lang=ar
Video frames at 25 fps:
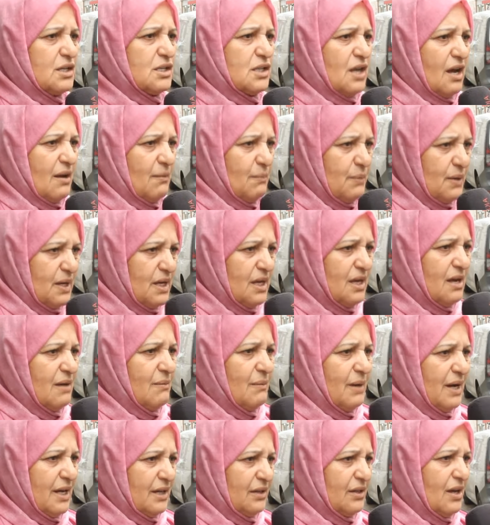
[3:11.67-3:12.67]
شعبيه
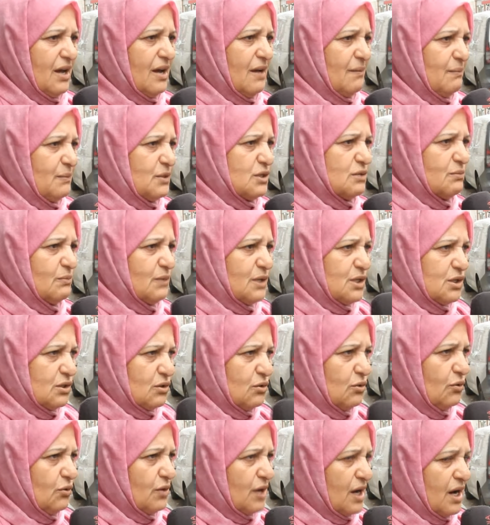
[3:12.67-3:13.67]
معناتها مش
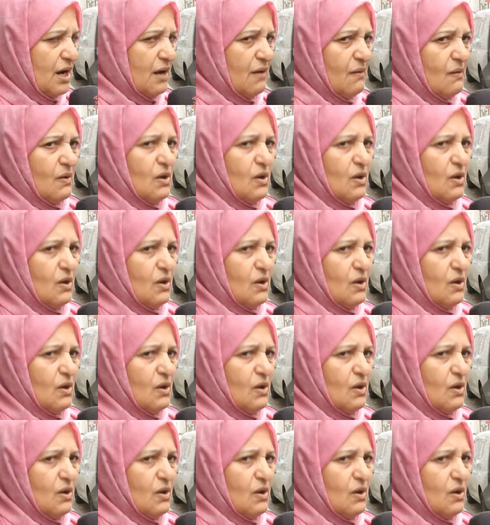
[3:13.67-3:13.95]
مشكوره نعم.